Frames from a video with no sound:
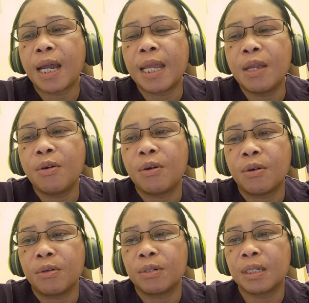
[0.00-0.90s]
kayo
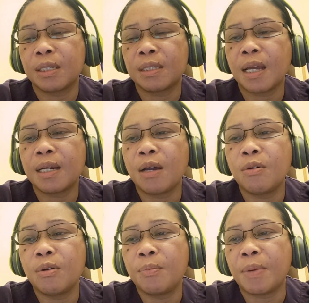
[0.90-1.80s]
o
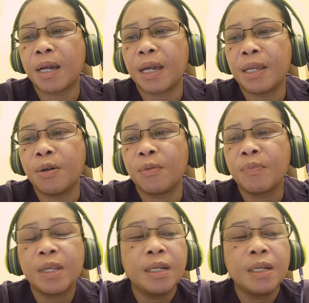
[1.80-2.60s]
nagsasana all pa kayo.